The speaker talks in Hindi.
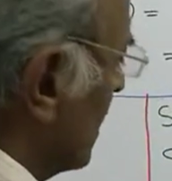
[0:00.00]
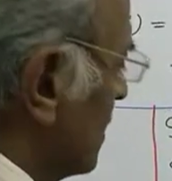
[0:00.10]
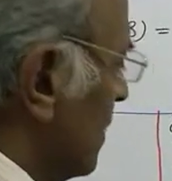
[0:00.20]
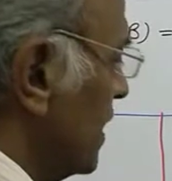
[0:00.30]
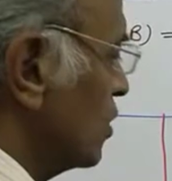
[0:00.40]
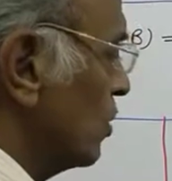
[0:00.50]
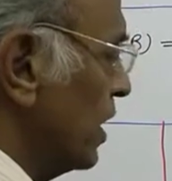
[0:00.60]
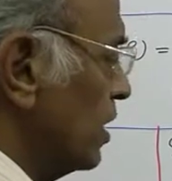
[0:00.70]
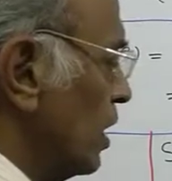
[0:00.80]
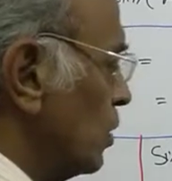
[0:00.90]
बाई स्क्वायर
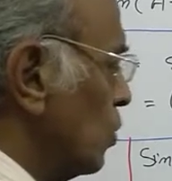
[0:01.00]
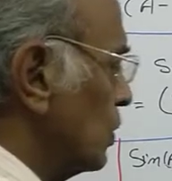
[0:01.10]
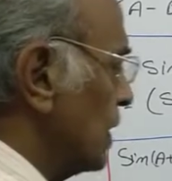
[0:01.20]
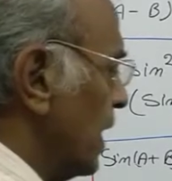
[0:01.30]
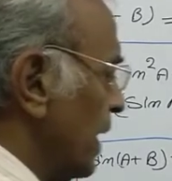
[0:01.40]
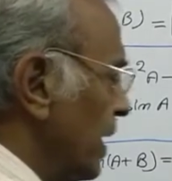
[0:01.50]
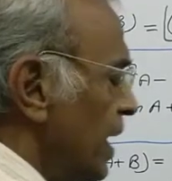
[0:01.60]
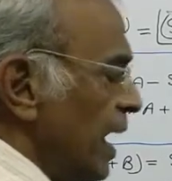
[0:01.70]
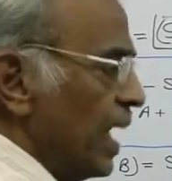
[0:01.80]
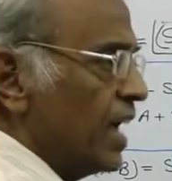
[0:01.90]
इक्वल टू होता है
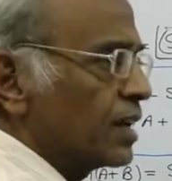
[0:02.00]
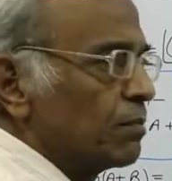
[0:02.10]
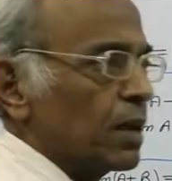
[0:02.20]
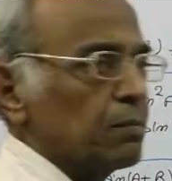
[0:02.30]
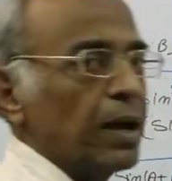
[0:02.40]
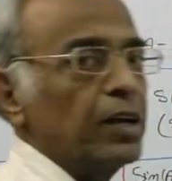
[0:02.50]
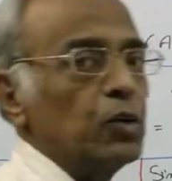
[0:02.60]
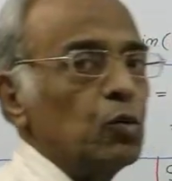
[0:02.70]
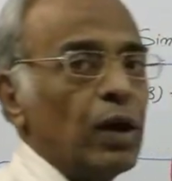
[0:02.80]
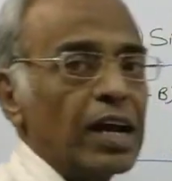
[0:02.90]
एक्स प्लस बाई
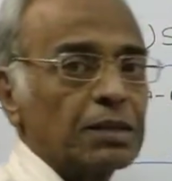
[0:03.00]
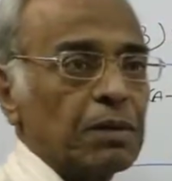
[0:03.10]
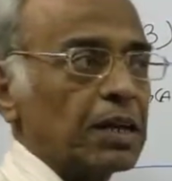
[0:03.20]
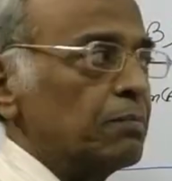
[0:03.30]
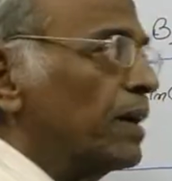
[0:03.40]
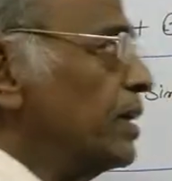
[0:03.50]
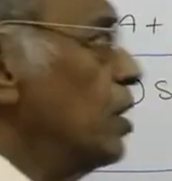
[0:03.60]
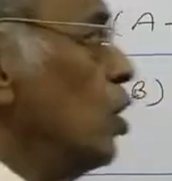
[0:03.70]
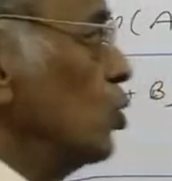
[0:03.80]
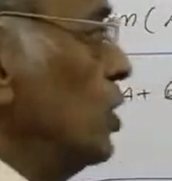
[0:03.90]
इंटू एक्स माइनस बाई
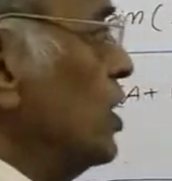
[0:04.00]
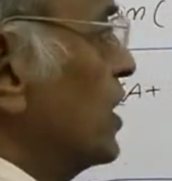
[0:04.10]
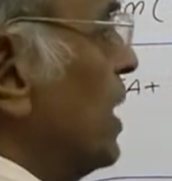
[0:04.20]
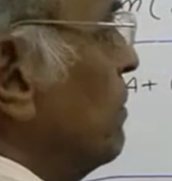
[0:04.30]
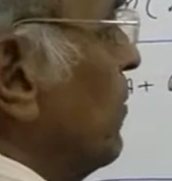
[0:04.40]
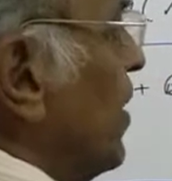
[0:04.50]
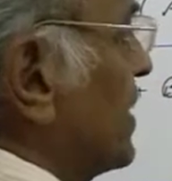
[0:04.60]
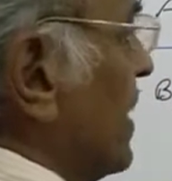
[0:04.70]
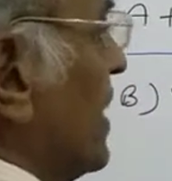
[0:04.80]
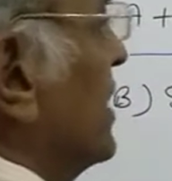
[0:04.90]
तो इसके हमने
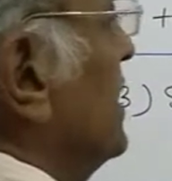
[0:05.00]
फैक्टर कर दिए